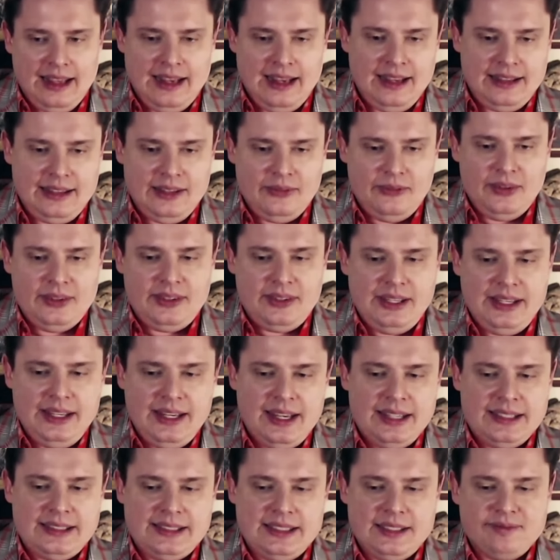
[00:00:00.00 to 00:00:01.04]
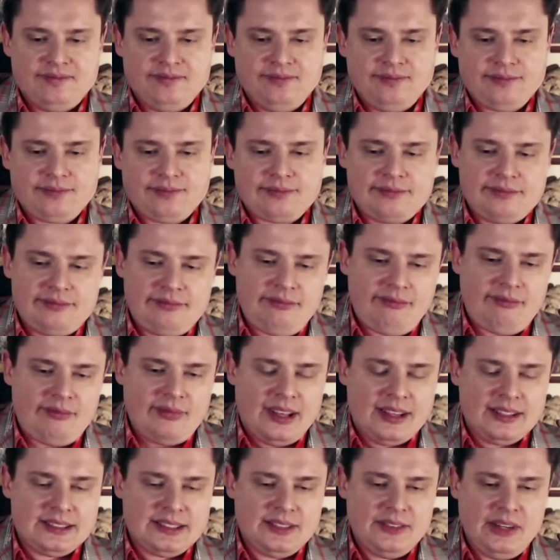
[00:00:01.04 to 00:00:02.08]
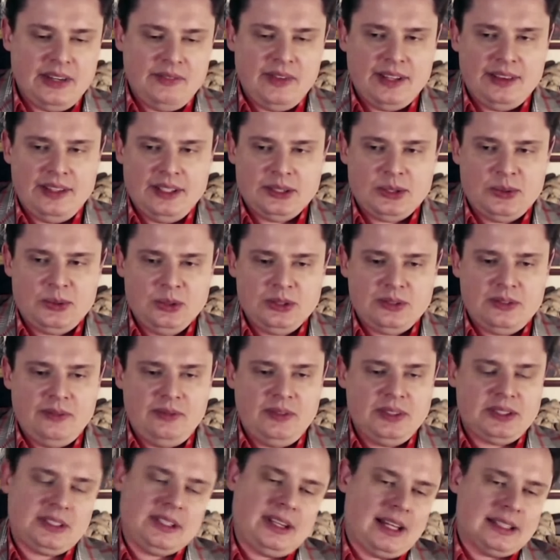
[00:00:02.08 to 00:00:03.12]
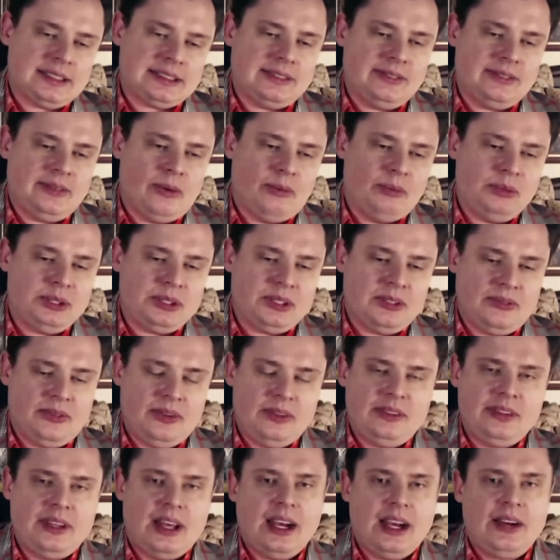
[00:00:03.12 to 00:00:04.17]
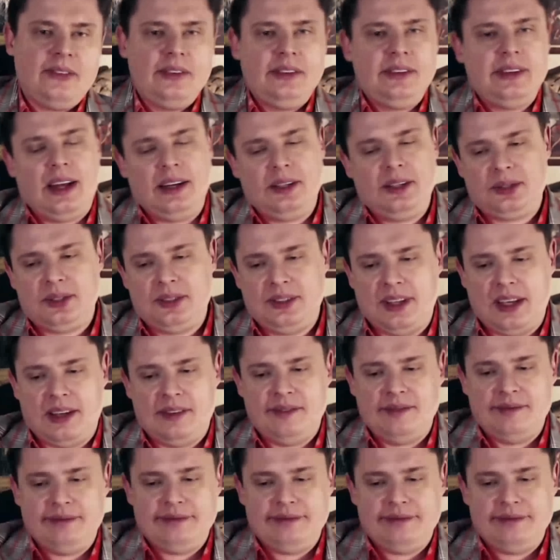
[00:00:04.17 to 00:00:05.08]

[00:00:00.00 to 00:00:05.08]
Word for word: Это вот и есть современное искусство без классового общества. Вот так вот дальше, да.